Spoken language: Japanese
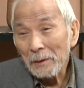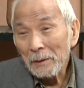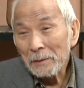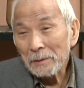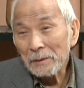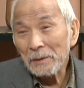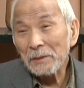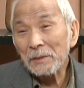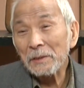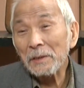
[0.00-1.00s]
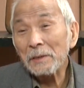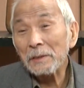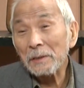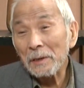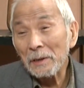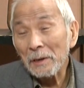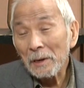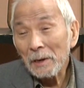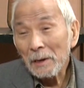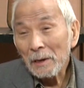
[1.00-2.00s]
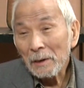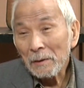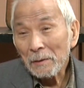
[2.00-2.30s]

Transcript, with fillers: 精神的にねこ